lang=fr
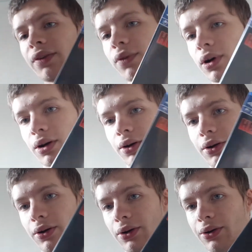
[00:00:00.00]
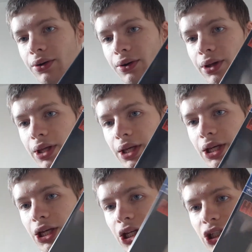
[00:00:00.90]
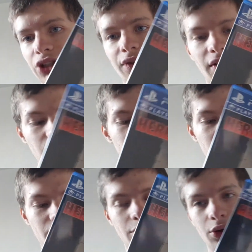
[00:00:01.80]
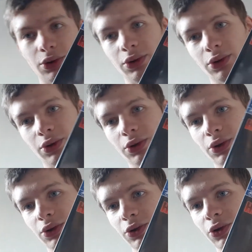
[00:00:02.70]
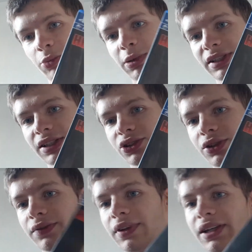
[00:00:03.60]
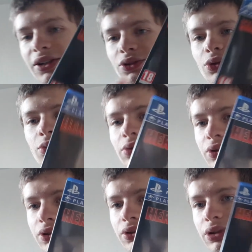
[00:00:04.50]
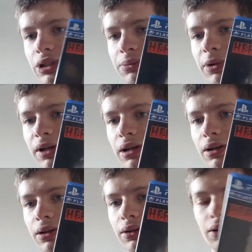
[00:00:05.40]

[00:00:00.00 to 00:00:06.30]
avoir, euh, je vais avoir le PlayStation VR, donc il m'a